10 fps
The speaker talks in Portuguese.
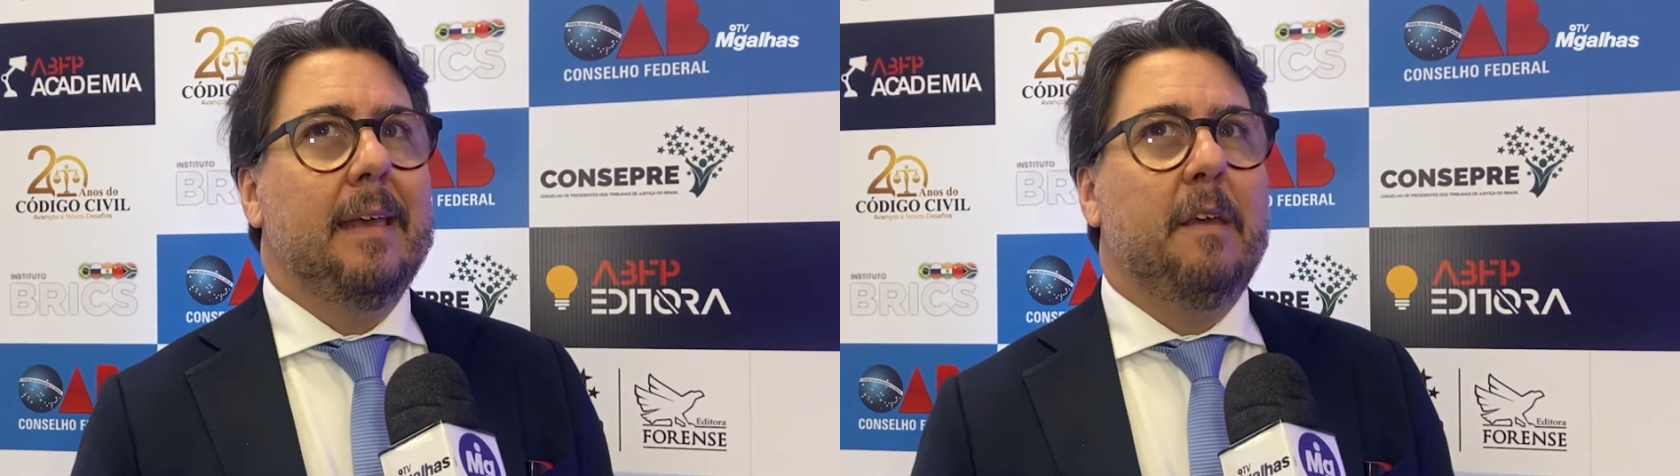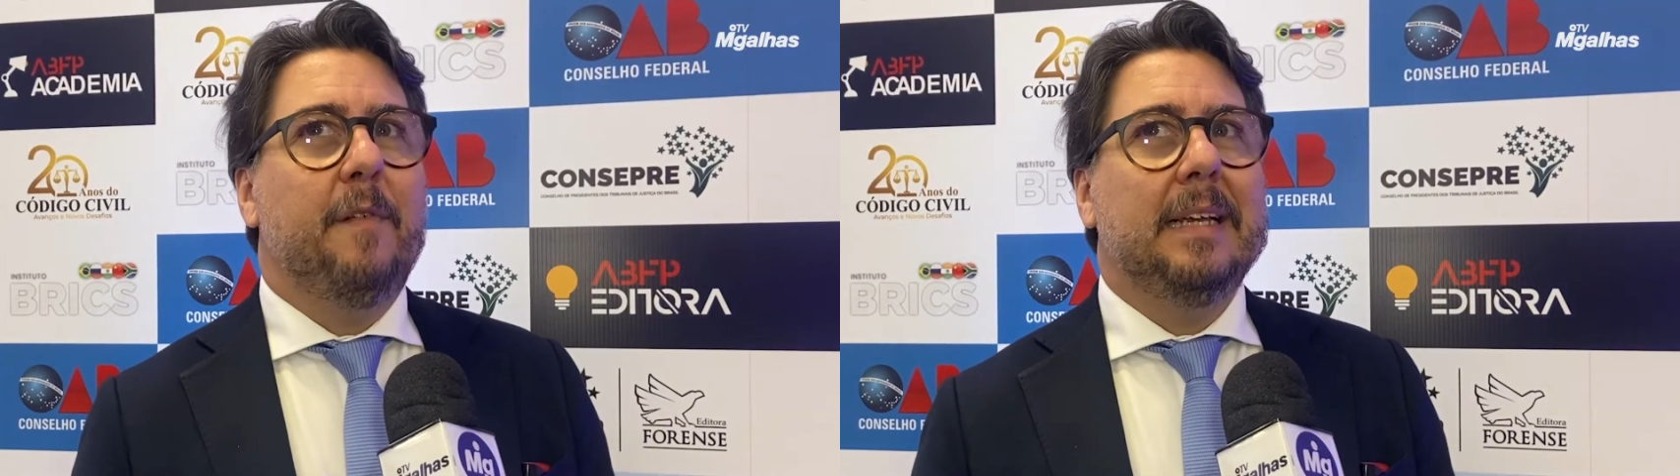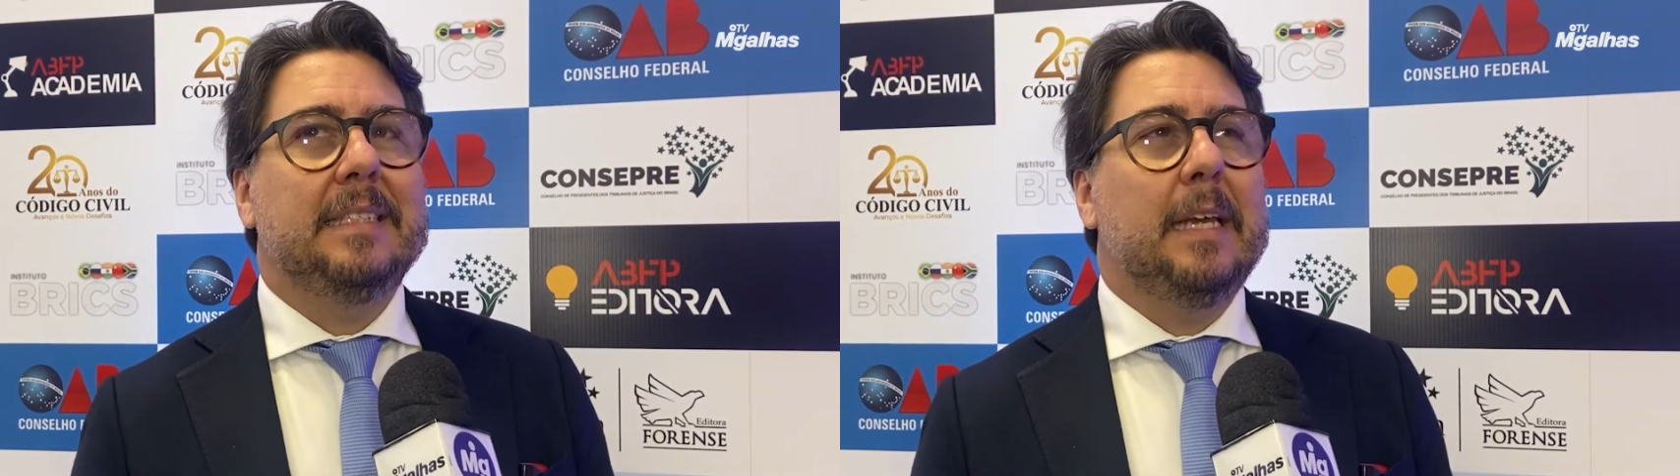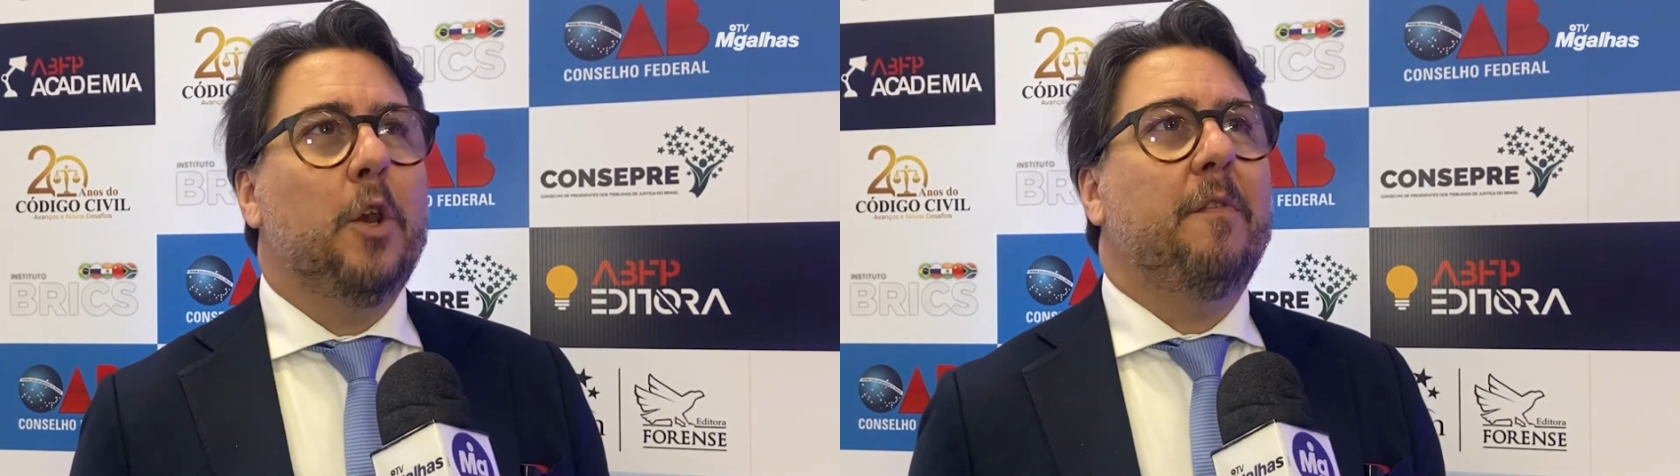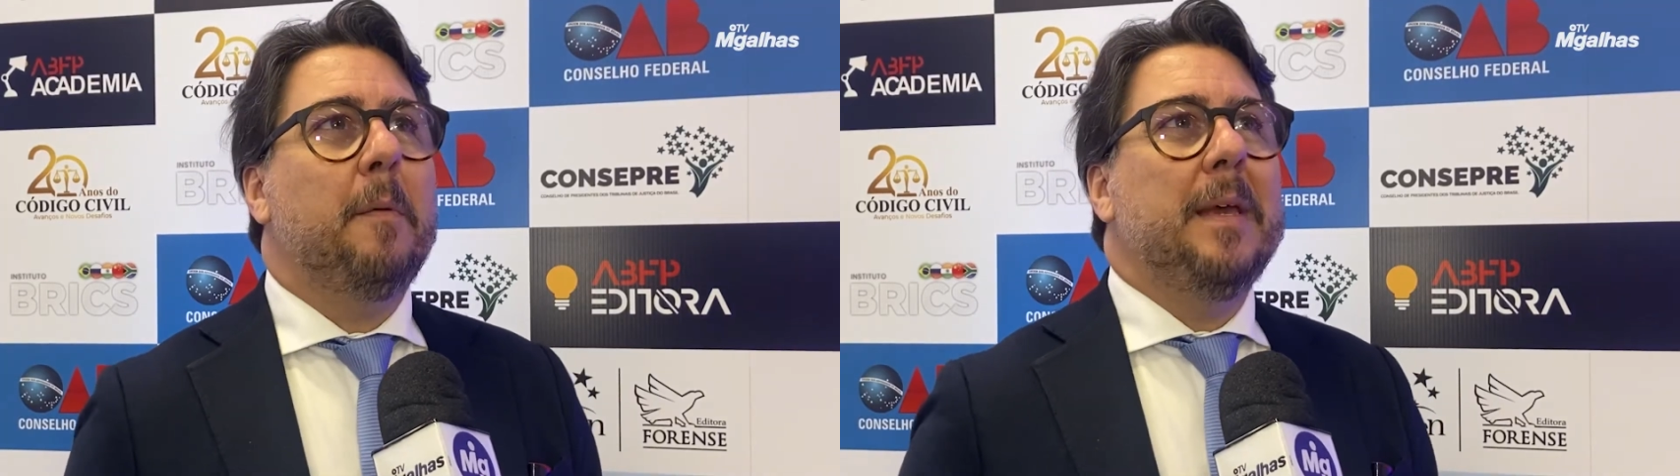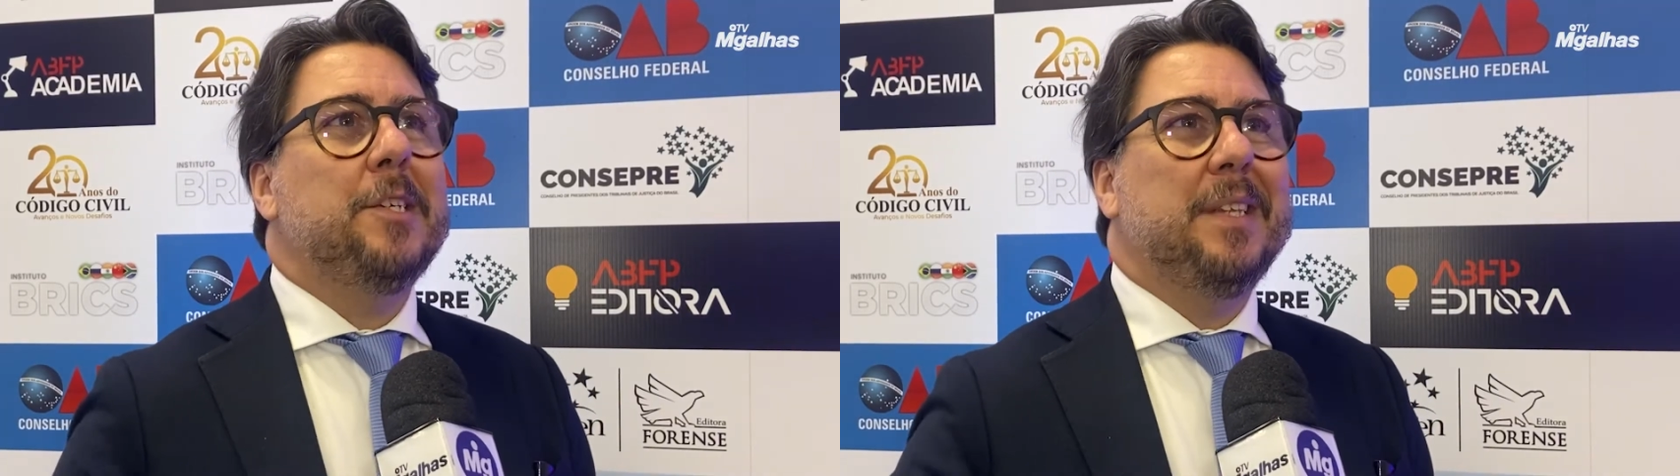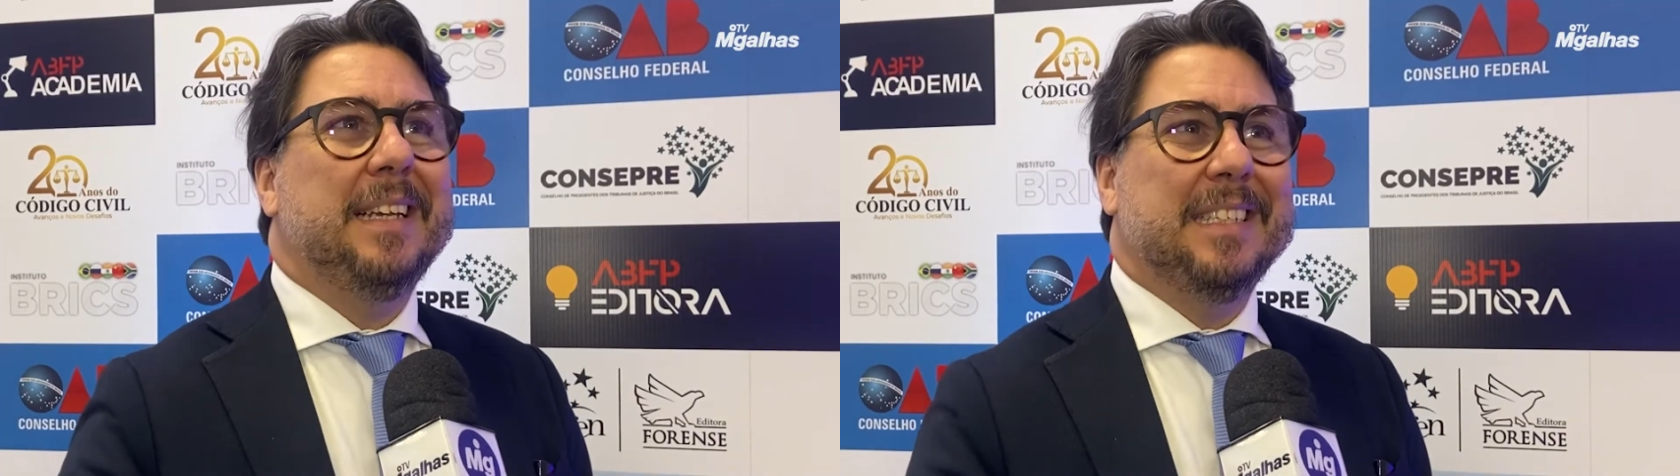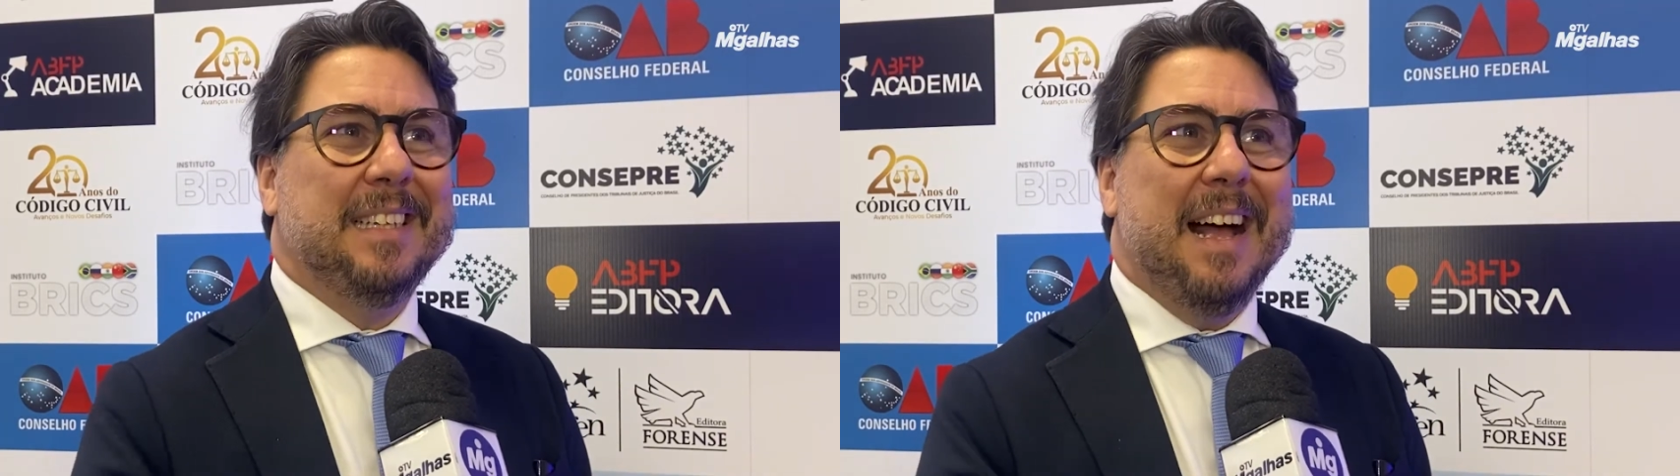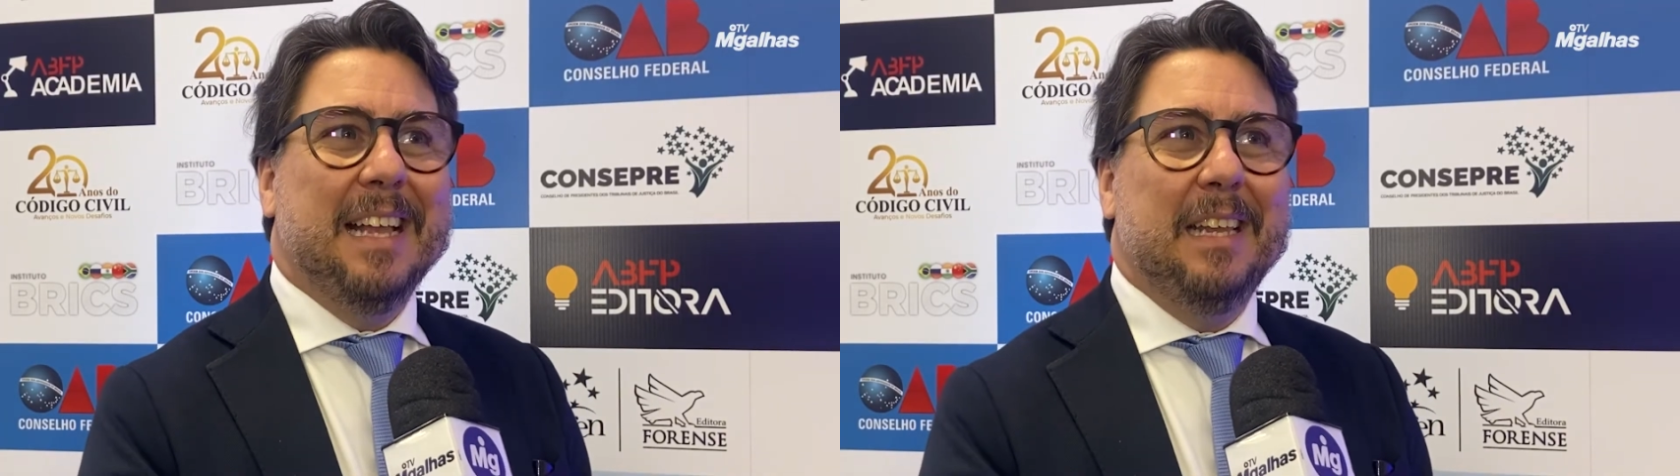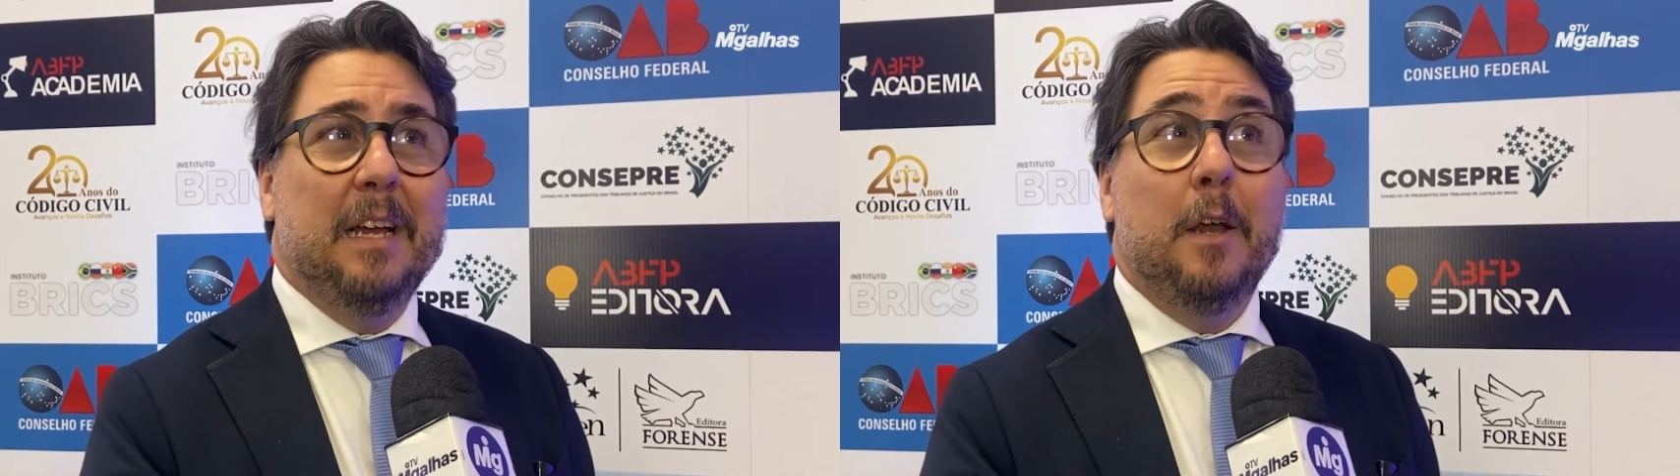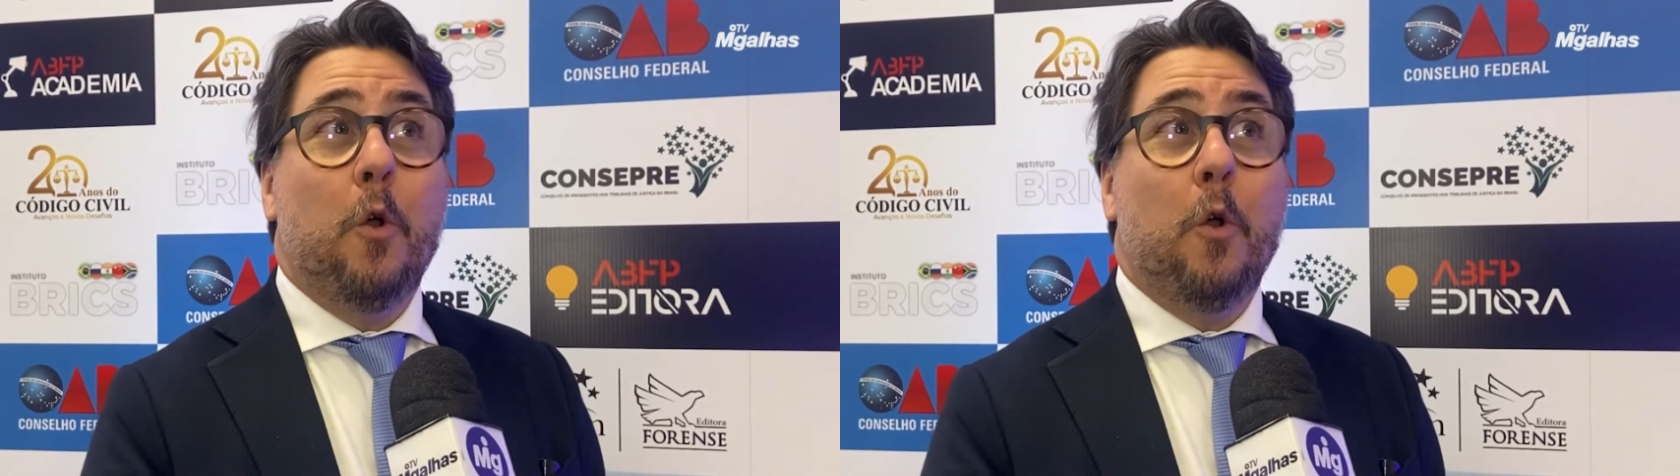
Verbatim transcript: que vai ser novamente testada